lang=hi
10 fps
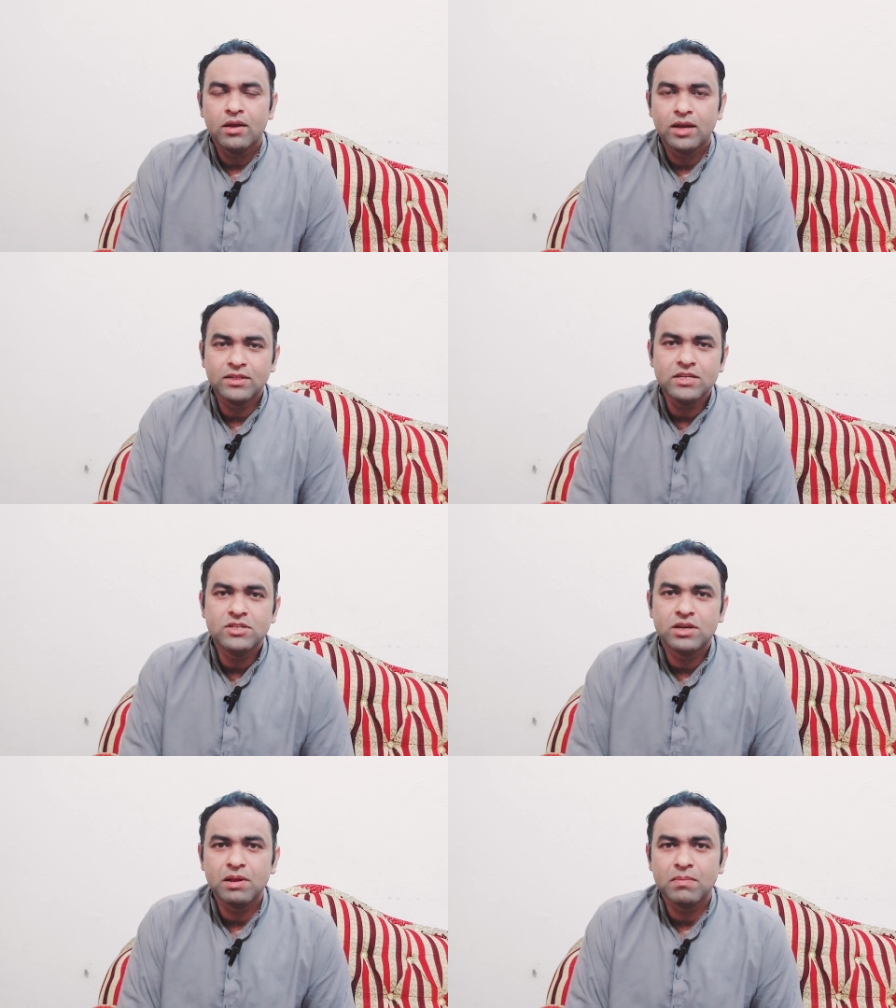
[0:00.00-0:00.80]
नाजरीन
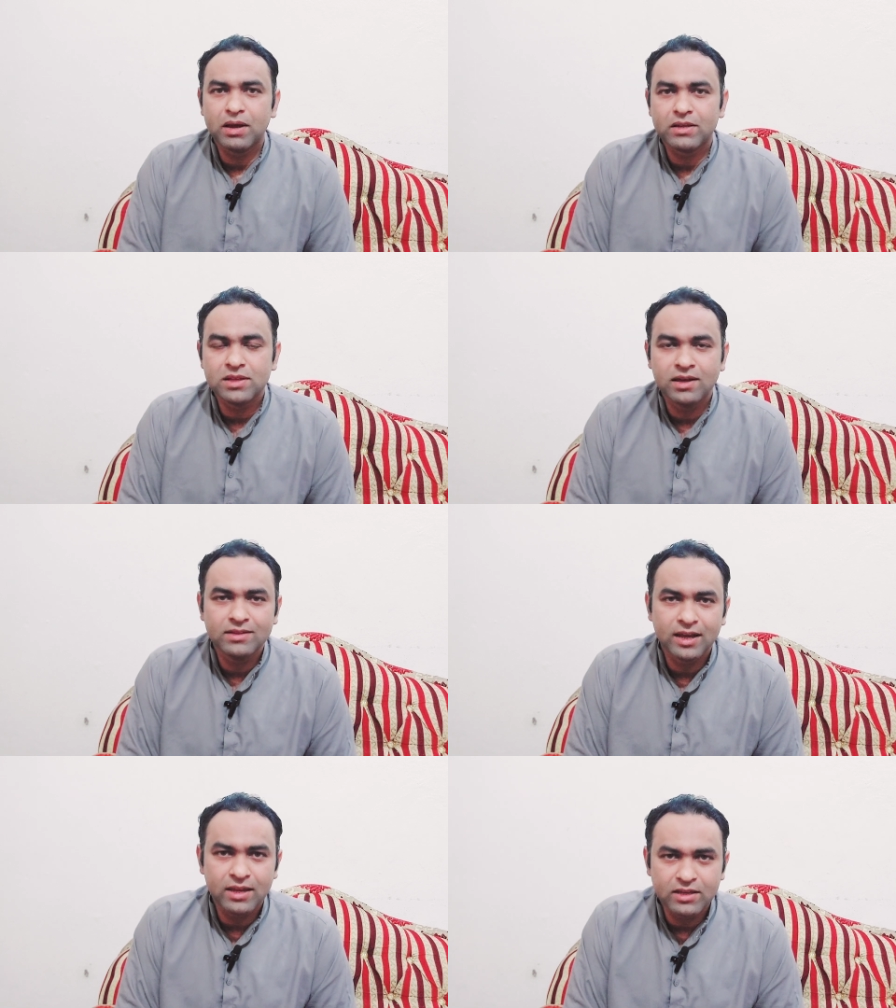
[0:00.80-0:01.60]
चेयरमैन पाकिस्तान
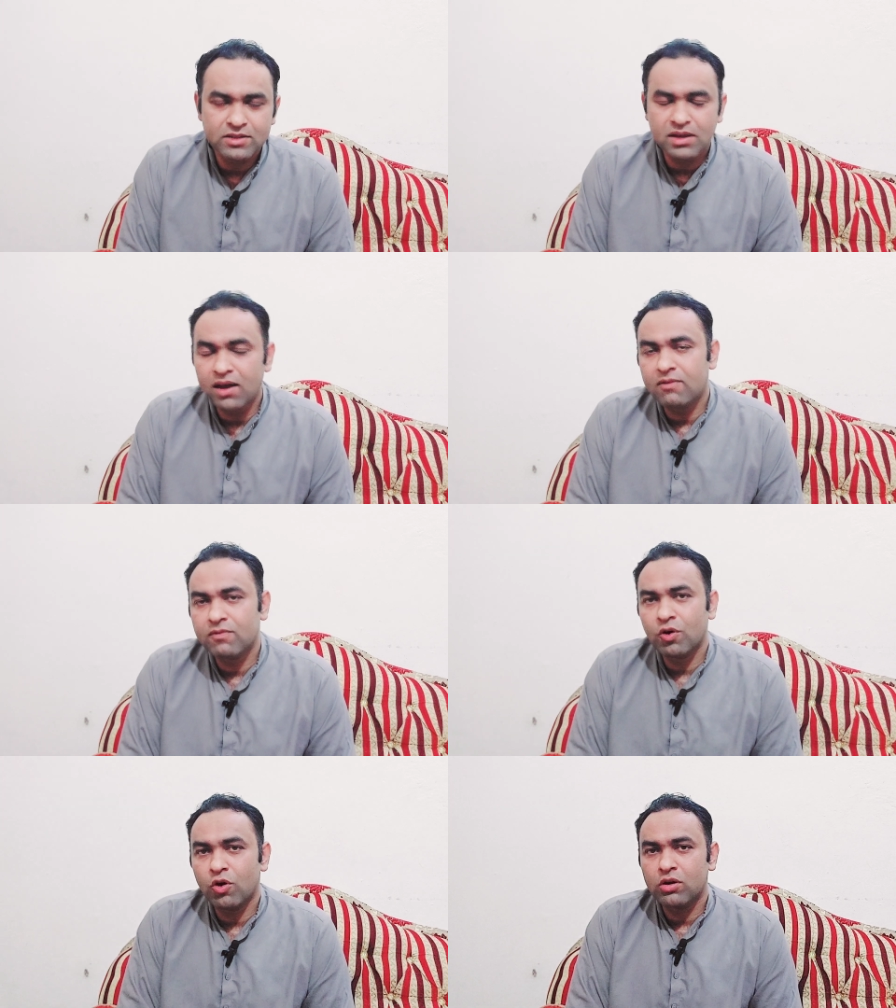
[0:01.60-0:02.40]
तहरीक इंसाफ
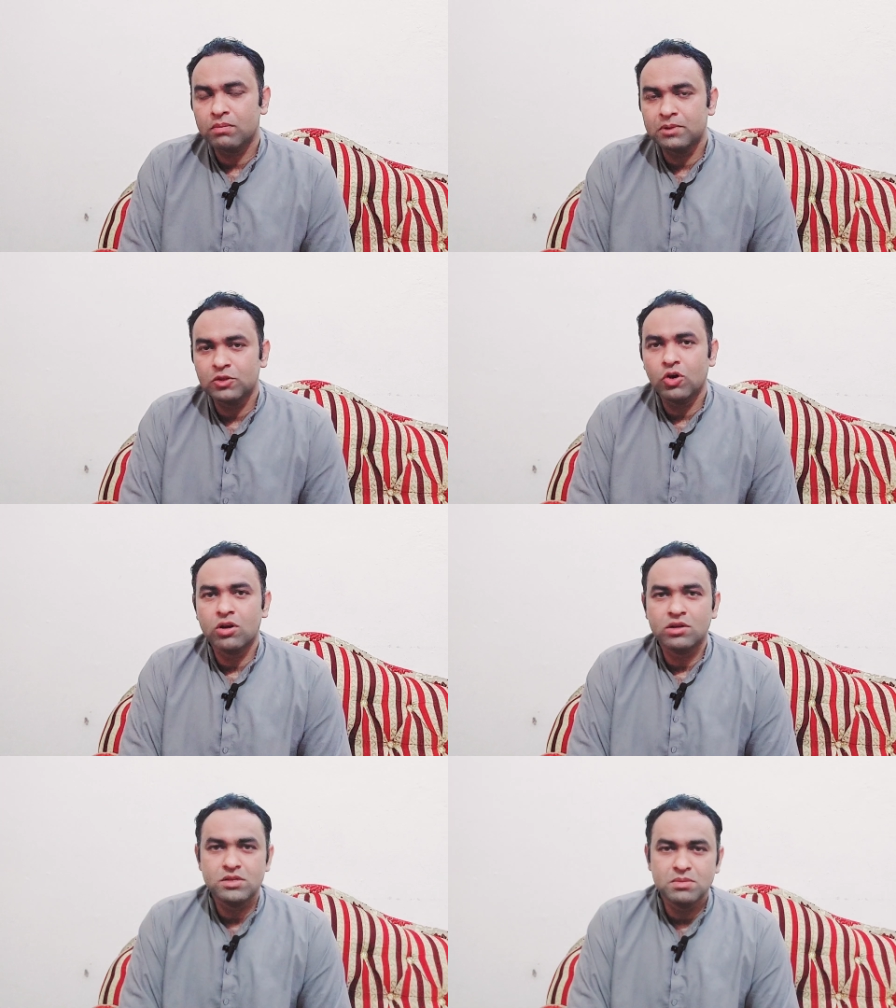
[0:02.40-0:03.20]
और
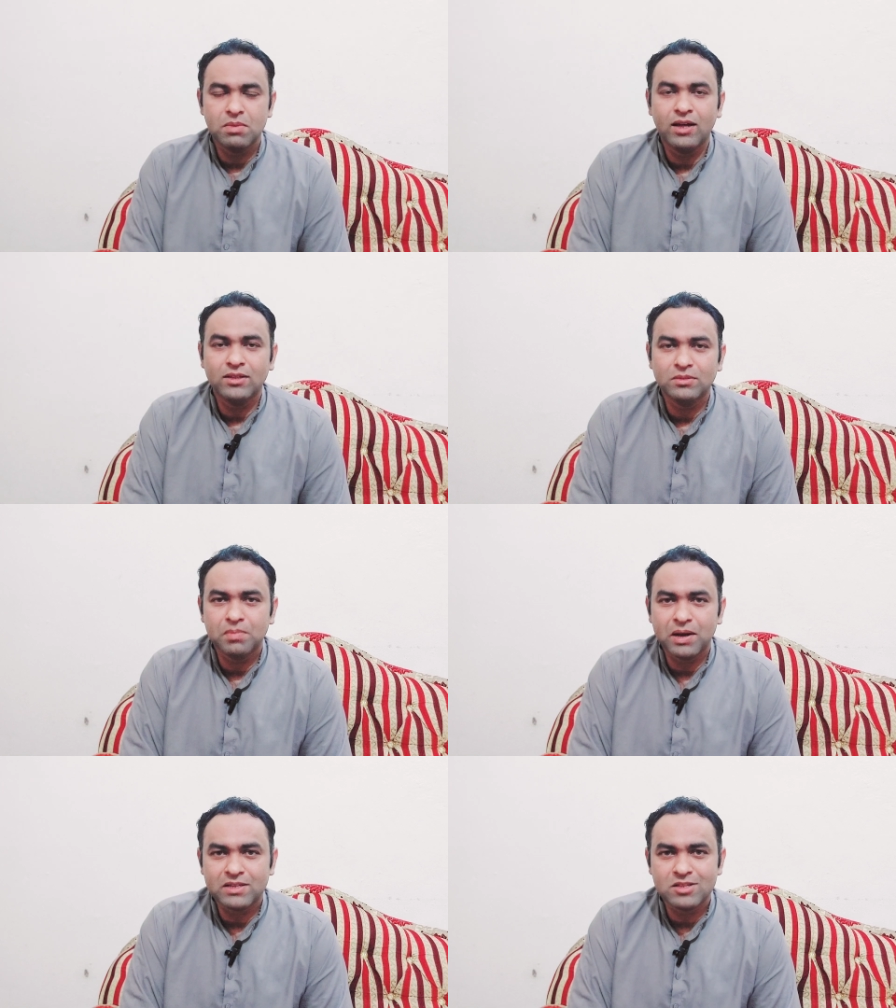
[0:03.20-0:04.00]
बतौर जमात
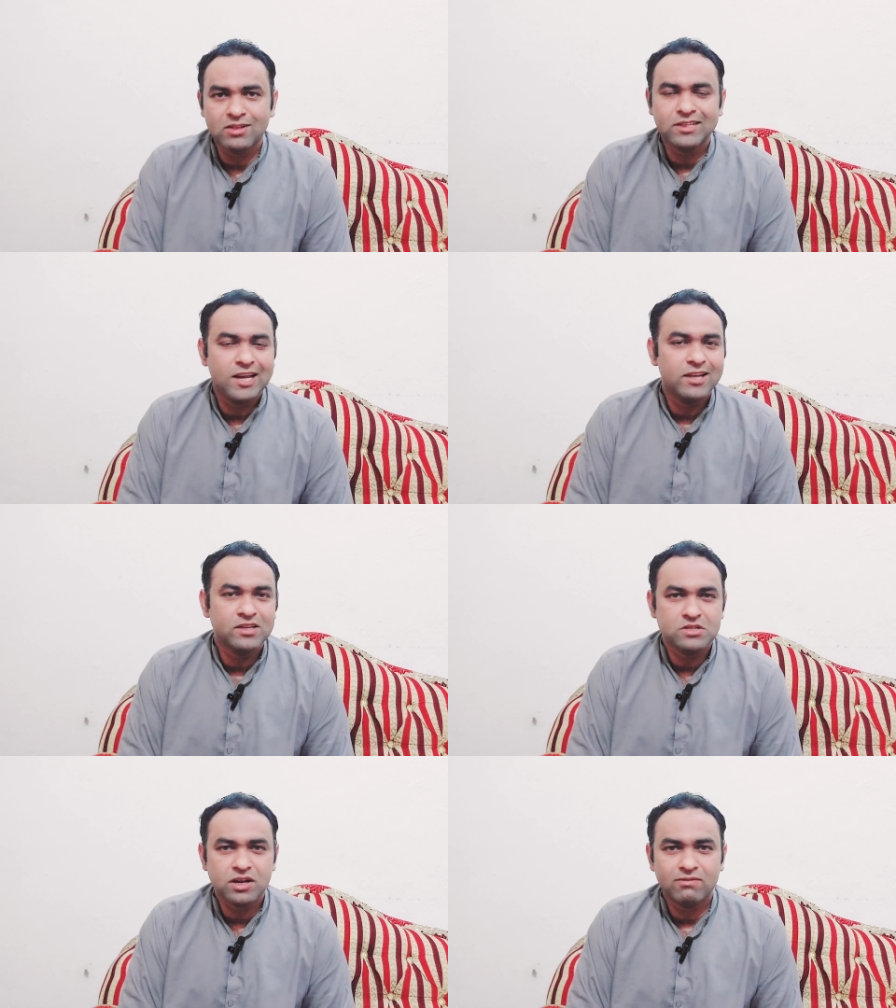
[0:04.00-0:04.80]
पाकिस्तान तहरीक
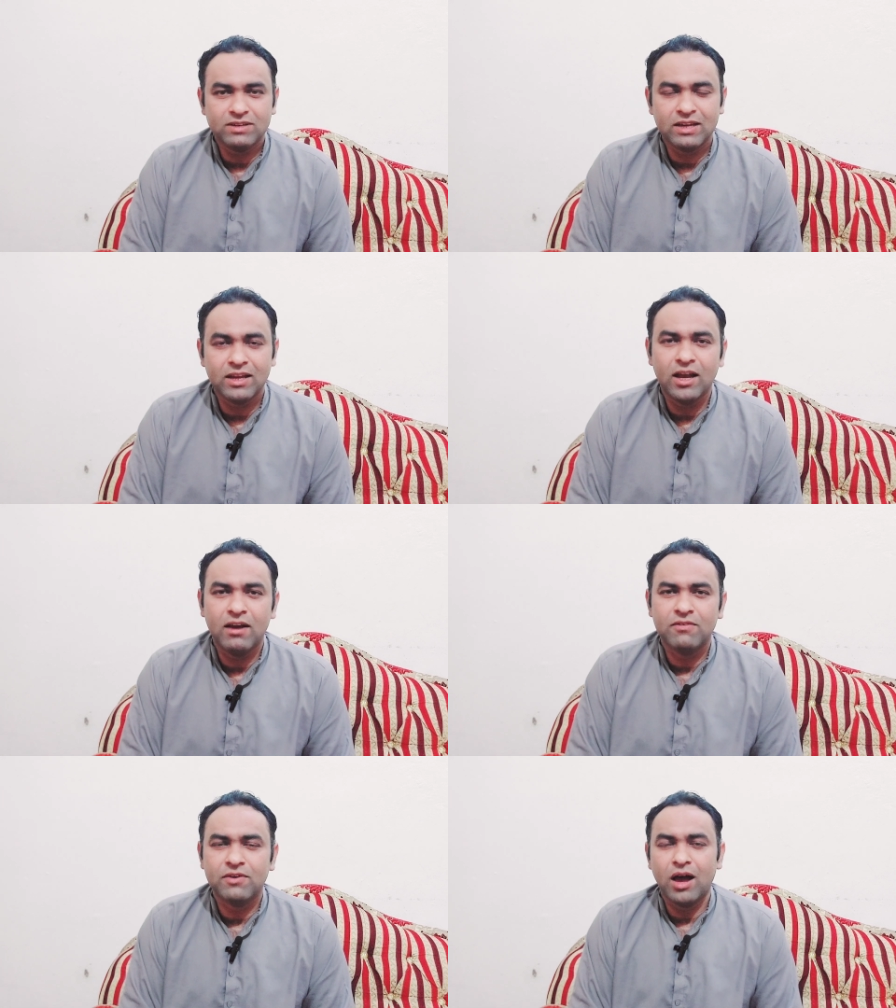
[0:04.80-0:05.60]
इंसाफ के
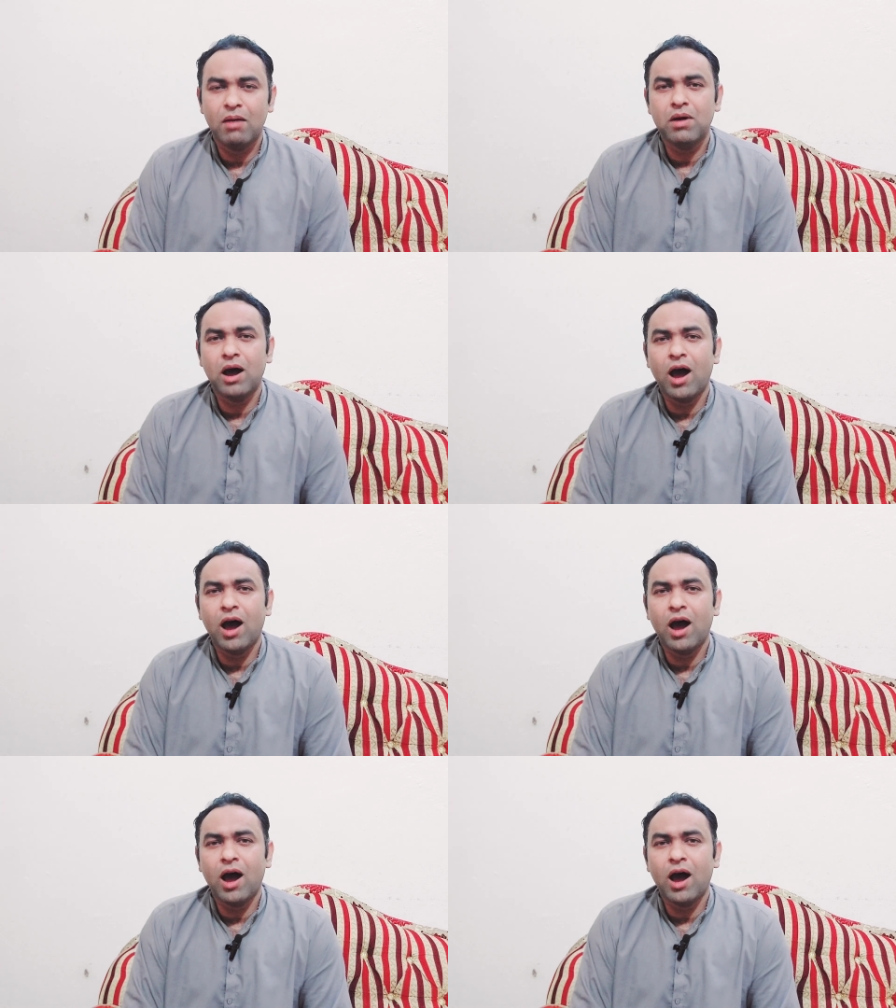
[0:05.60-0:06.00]
ख़िलाफ़ अब